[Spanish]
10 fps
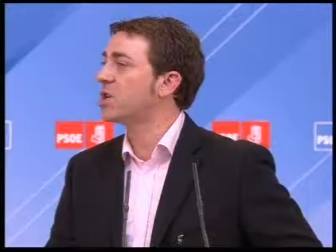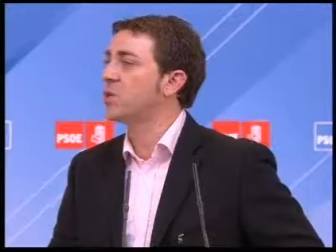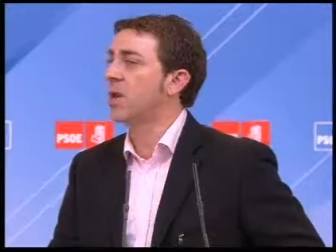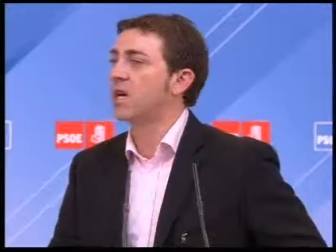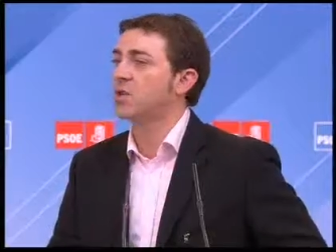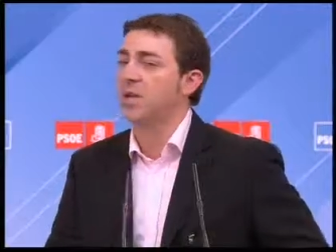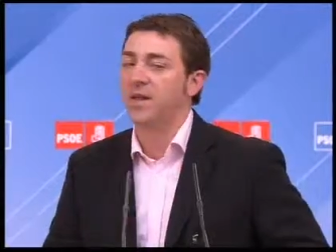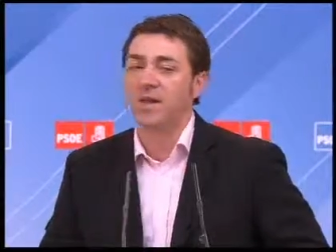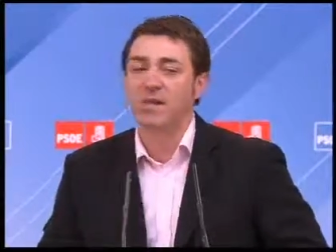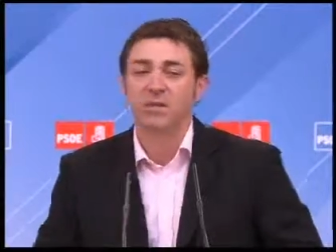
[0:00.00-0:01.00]
es una
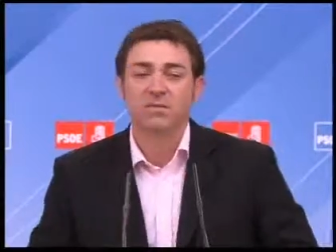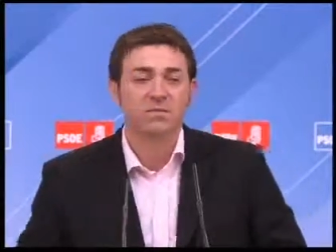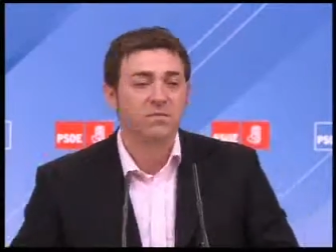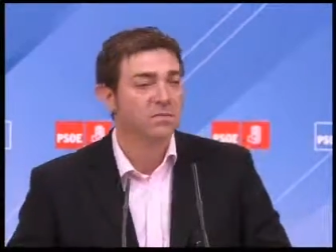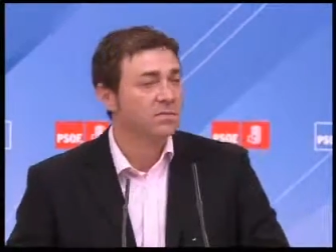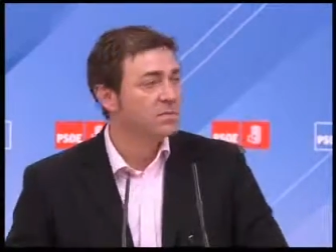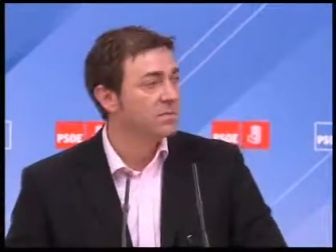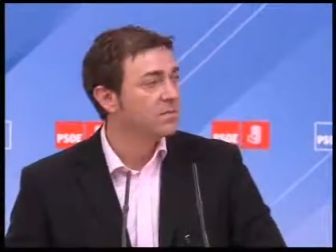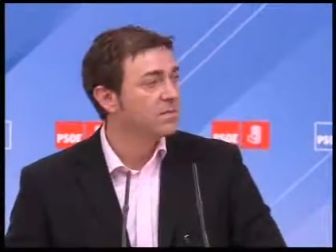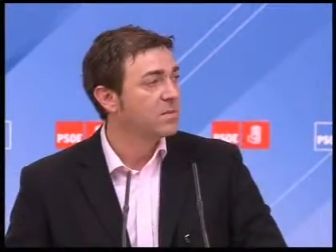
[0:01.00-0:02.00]
casualidad.
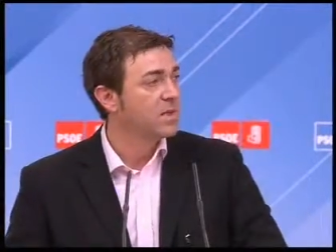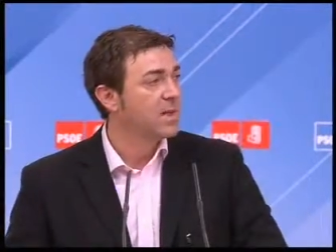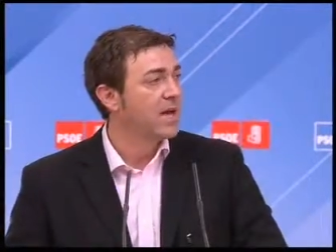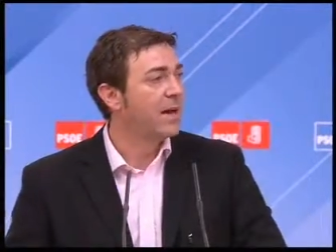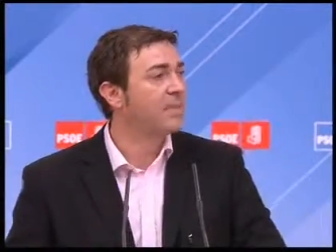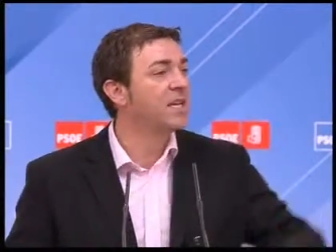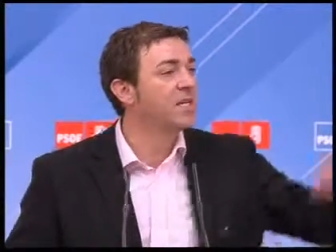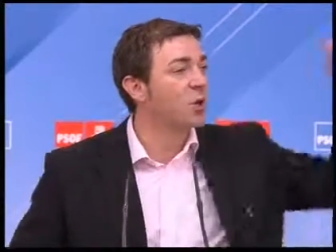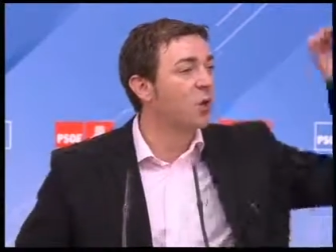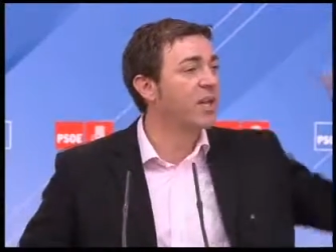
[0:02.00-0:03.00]

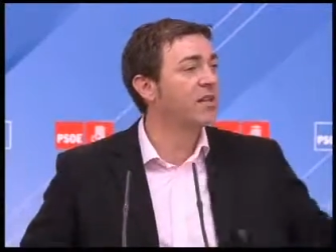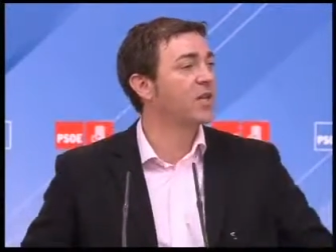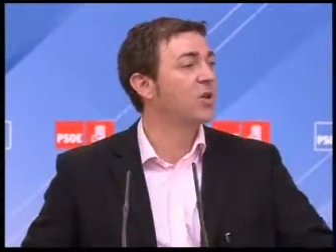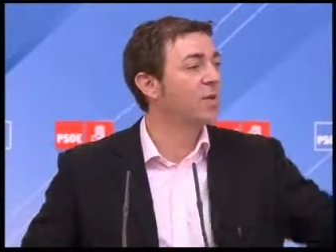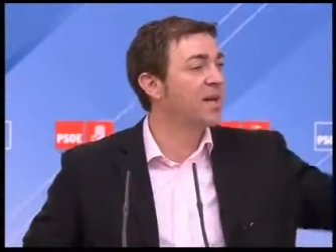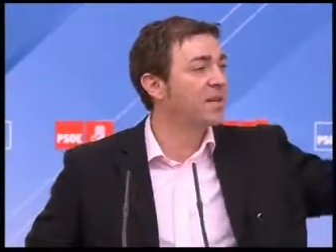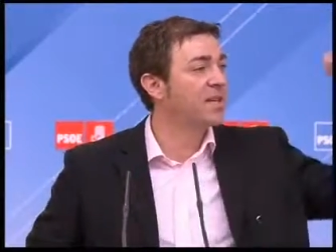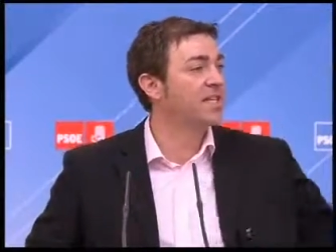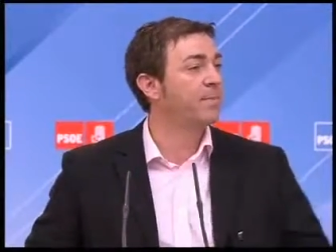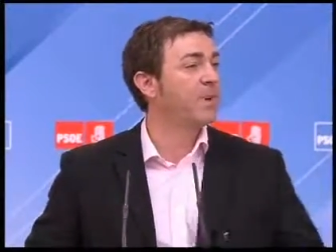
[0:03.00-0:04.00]
Habiendo 41.000
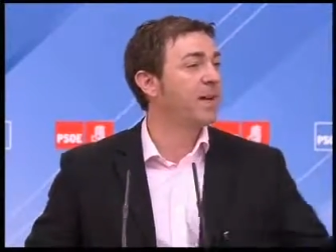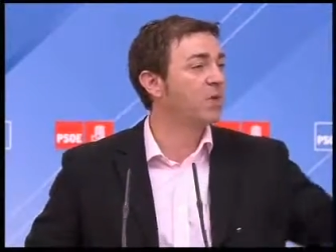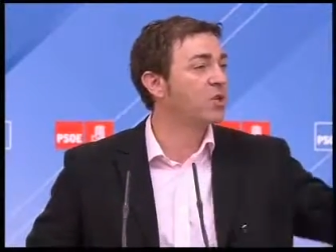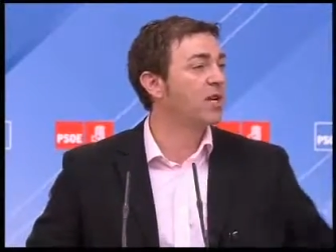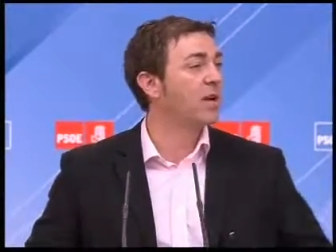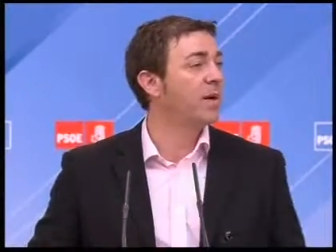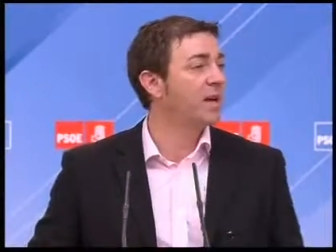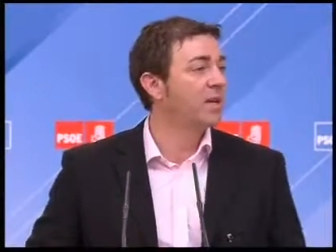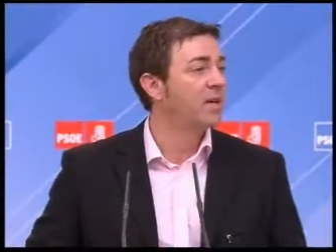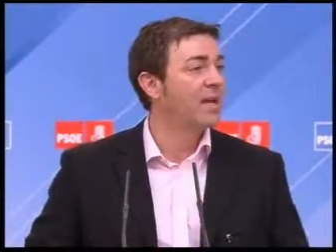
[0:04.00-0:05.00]
desempleados en
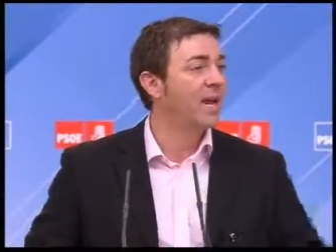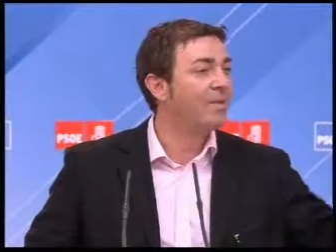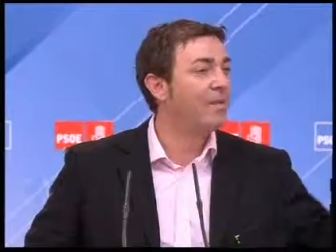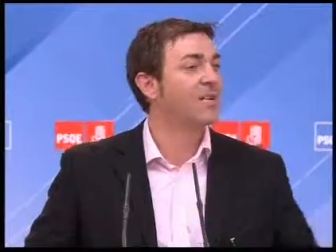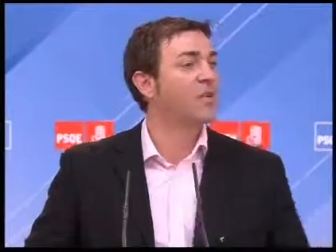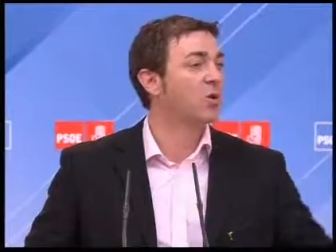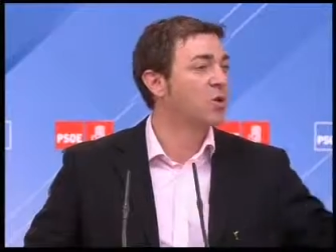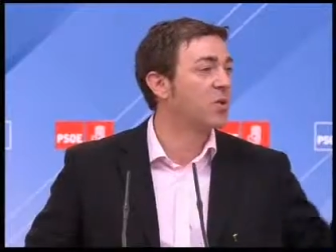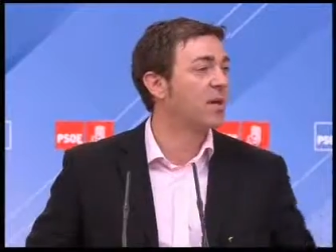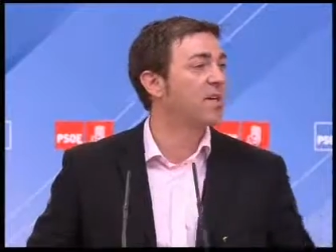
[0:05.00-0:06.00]
Navarra, el Partido
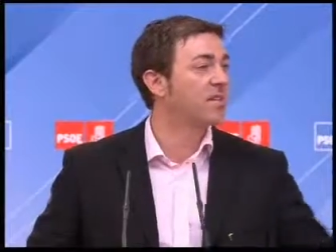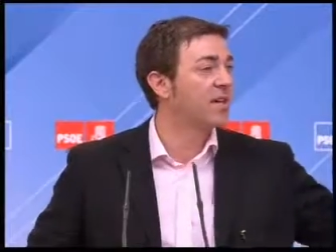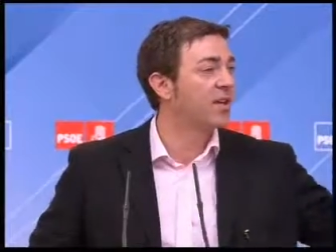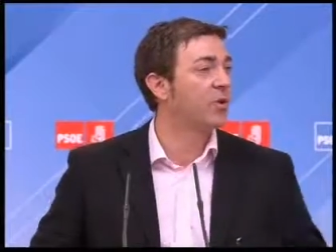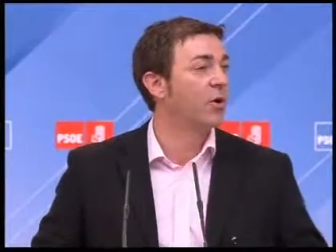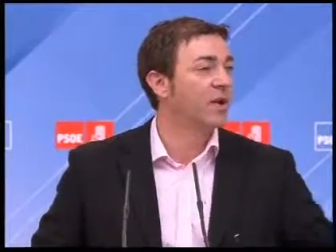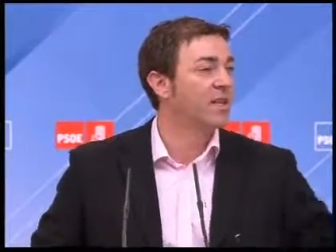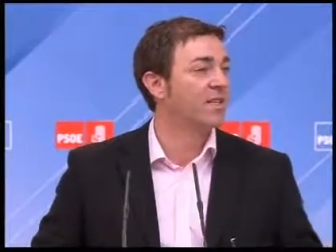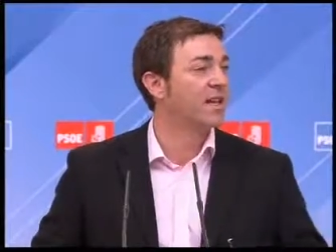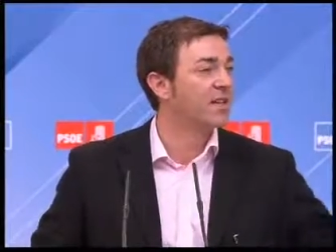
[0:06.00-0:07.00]
Socialista no
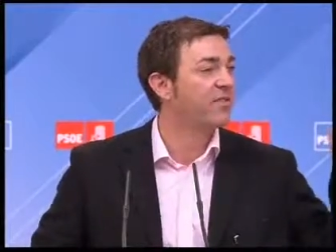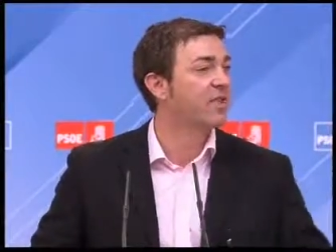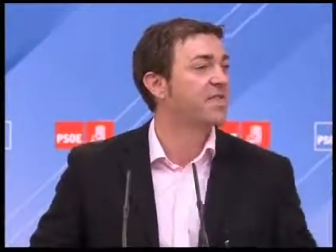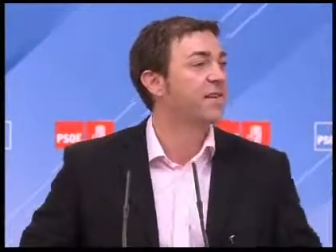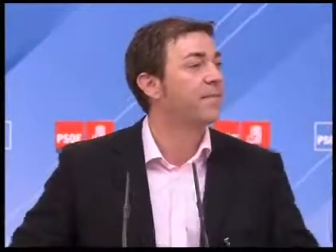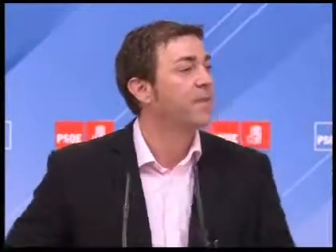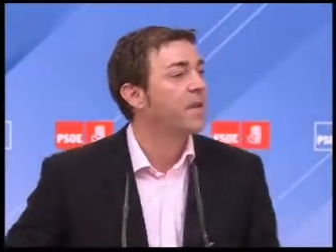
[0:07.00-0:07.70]
está de fiesta.